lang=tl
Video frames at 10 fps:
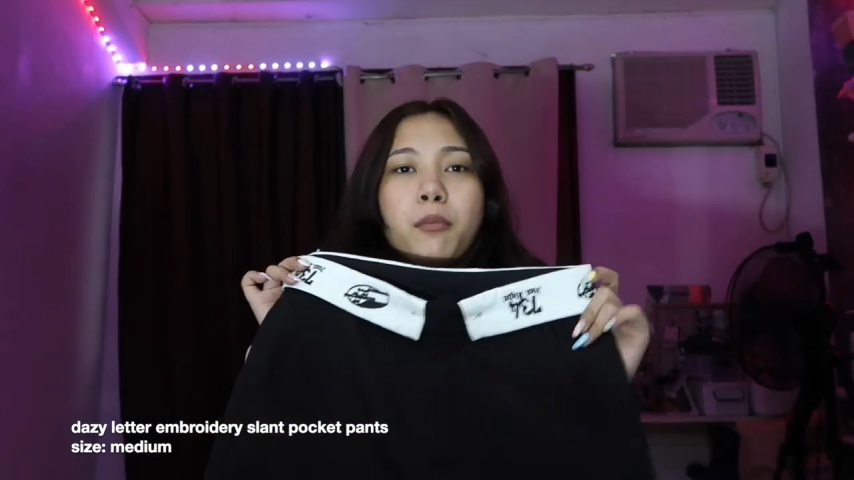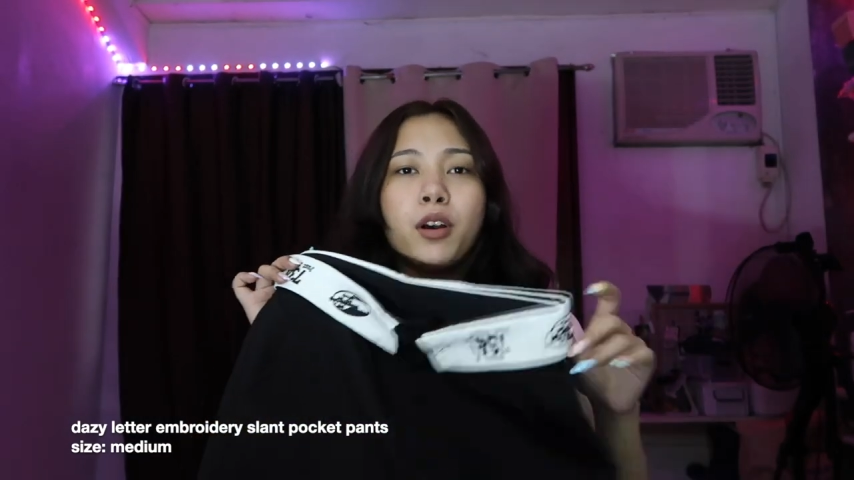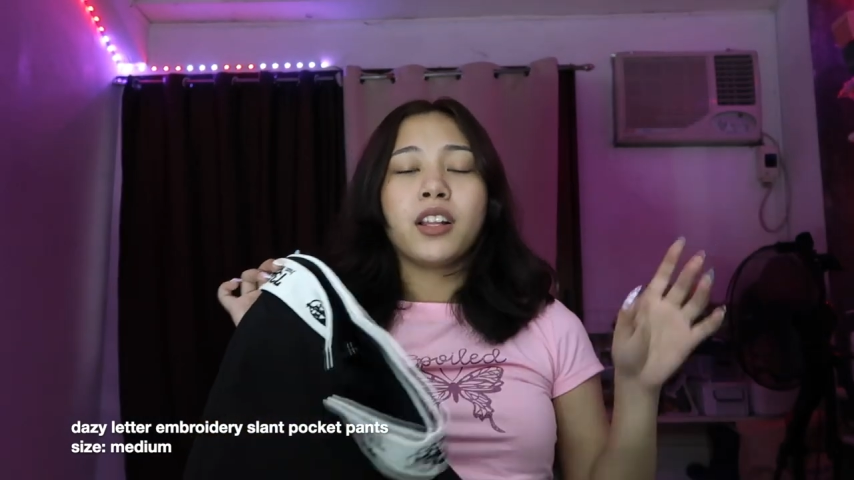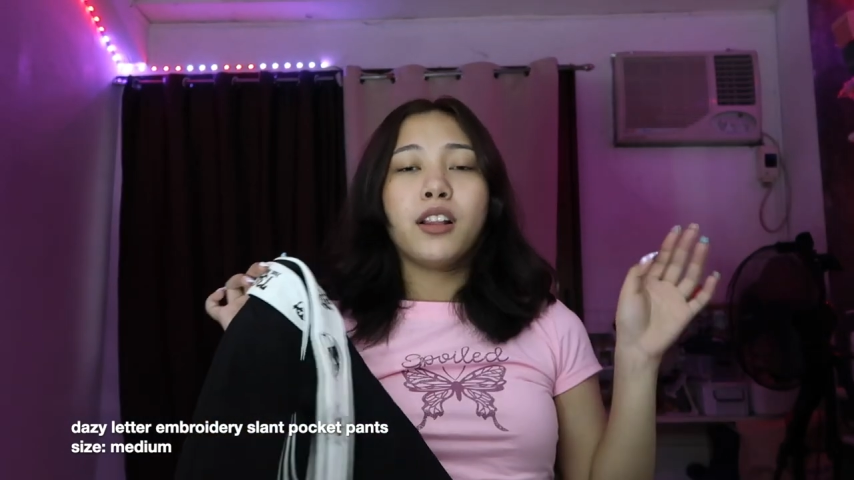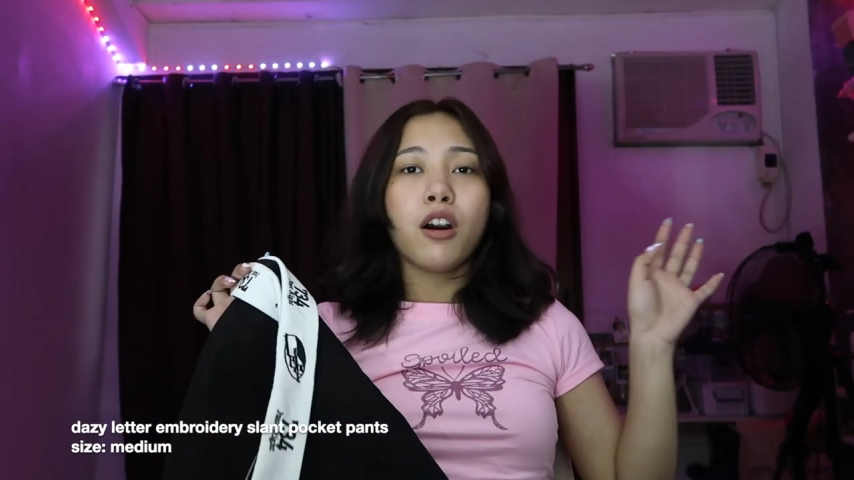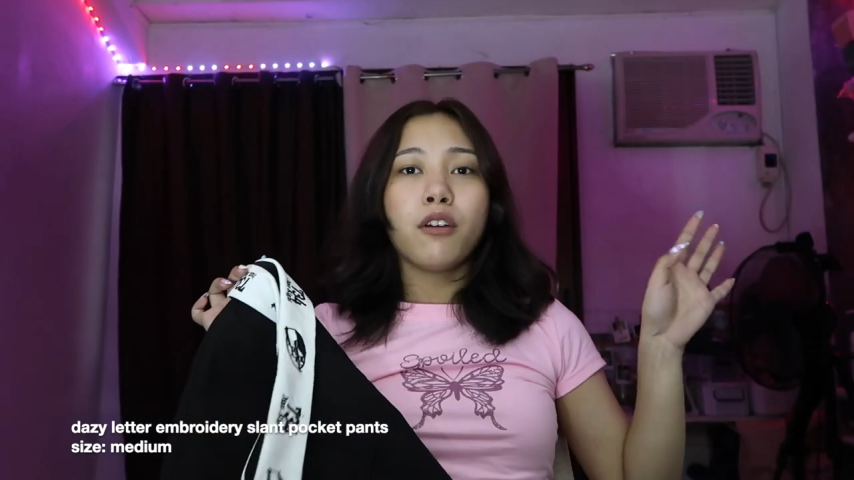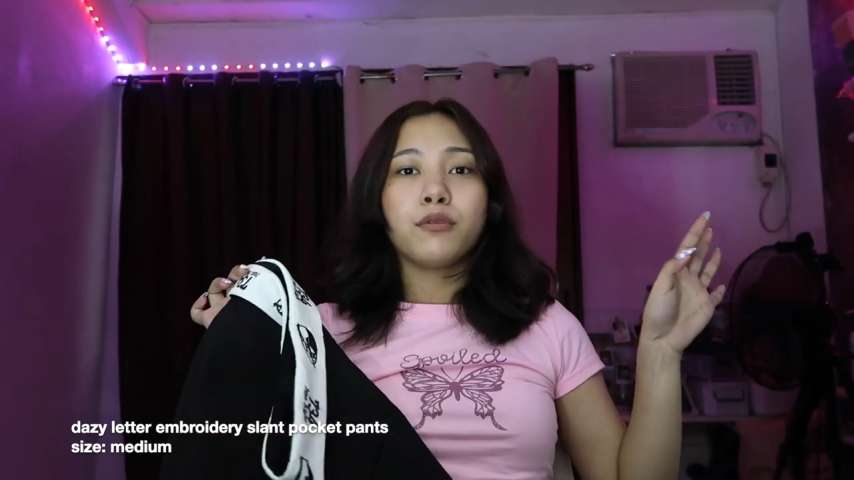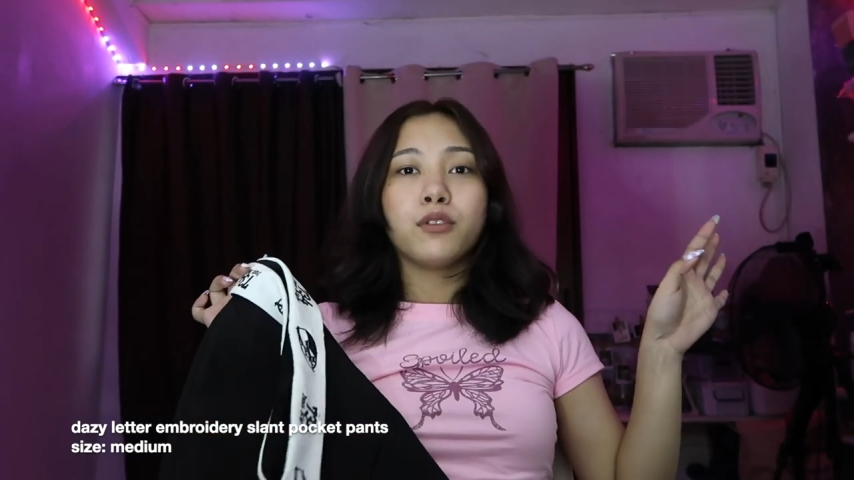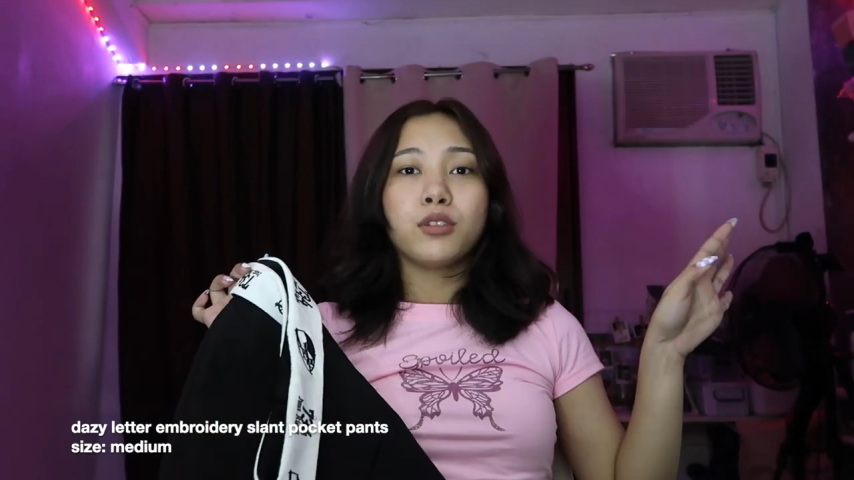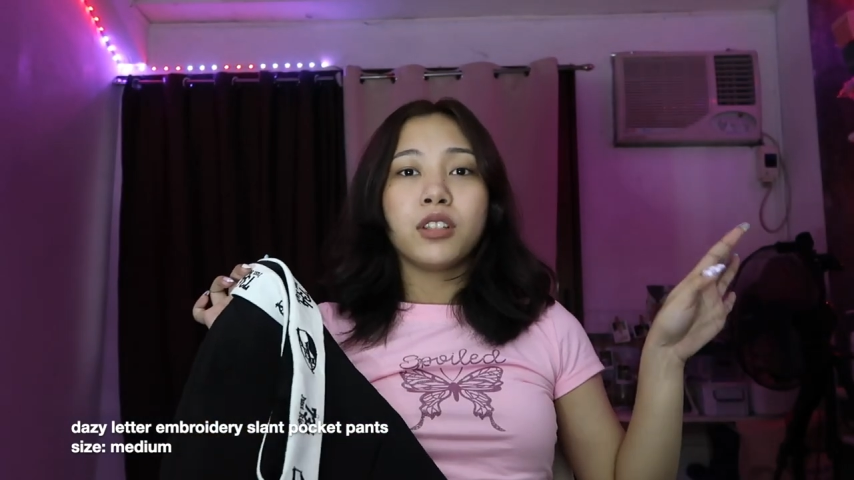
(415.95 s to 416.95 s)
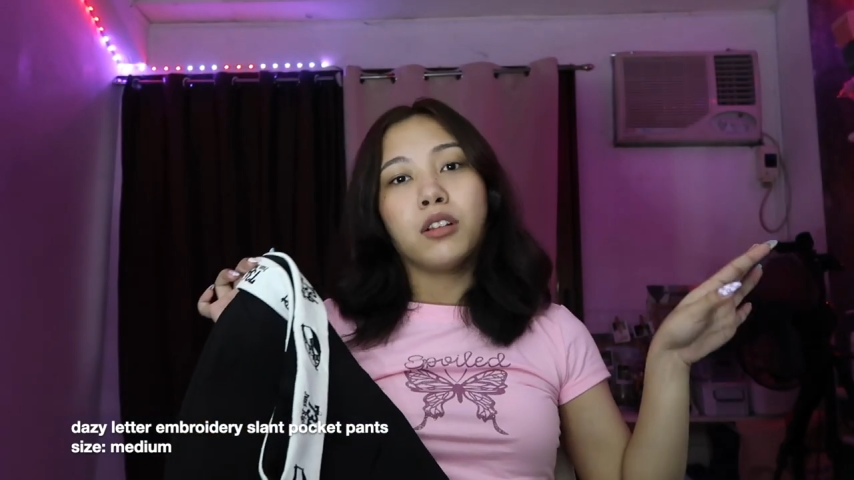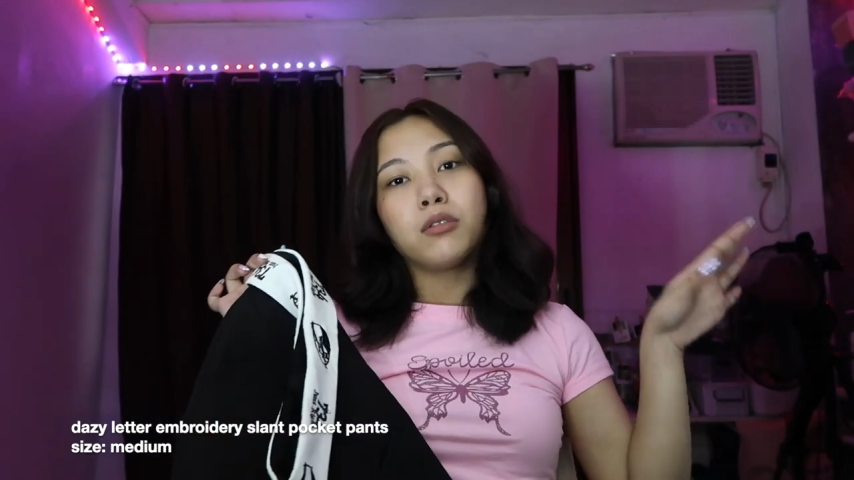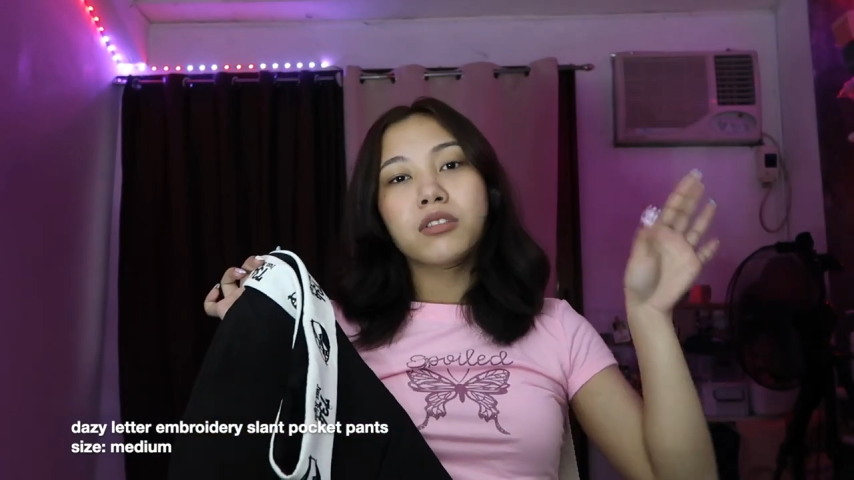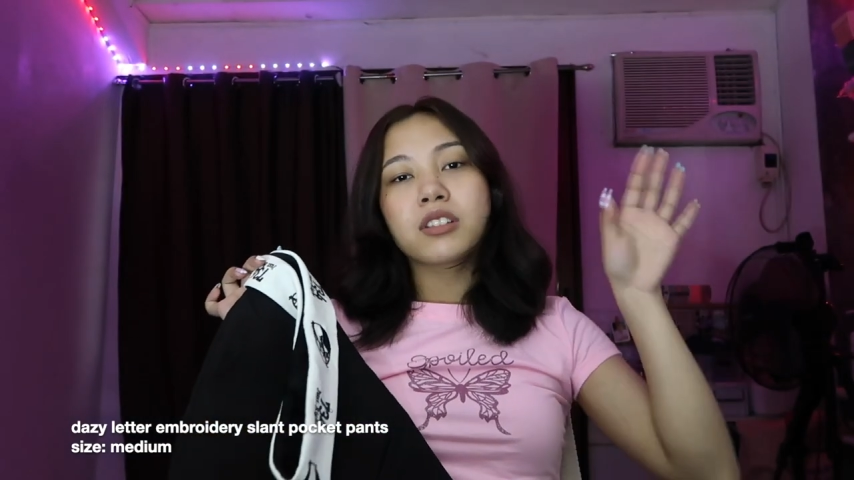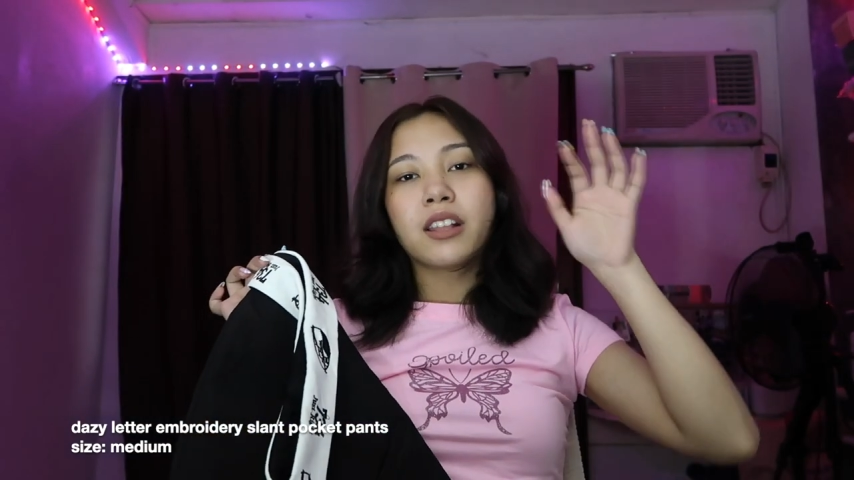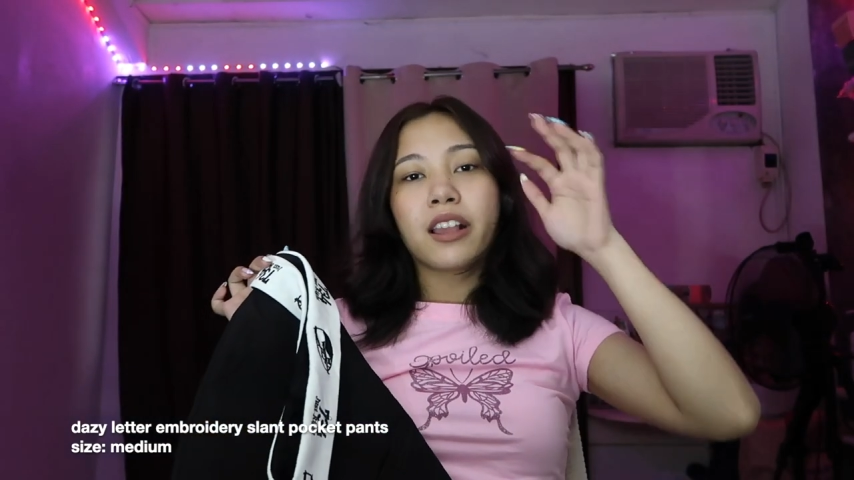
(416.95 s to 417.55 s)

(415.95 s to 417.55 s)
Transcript: model of beauty looks.